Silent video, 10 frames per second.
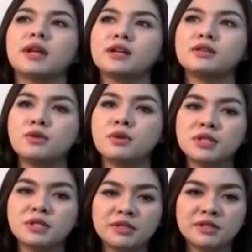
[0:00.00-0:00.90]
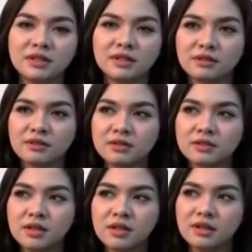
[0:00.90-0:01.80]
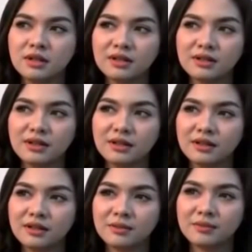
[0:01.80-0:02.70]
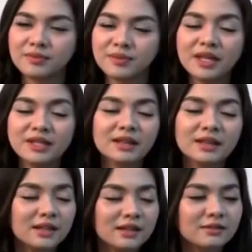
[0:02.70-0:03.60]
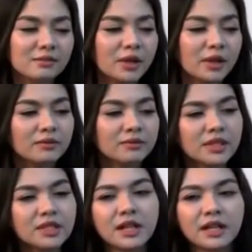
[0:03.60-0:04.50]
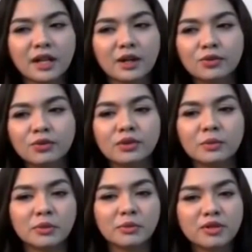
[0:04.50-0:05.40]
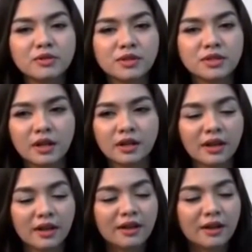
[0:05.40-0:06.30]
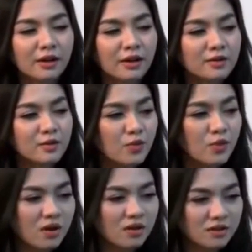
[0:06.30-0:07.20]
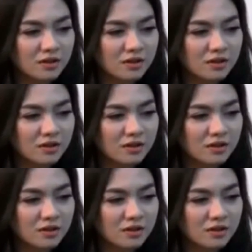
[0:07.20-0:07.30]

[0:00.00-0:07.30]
mereka juga bersih bersih terus um, ya cantik banyak jadi selain adikku teman-temannya juga sekarang kayaknya keren-keren semua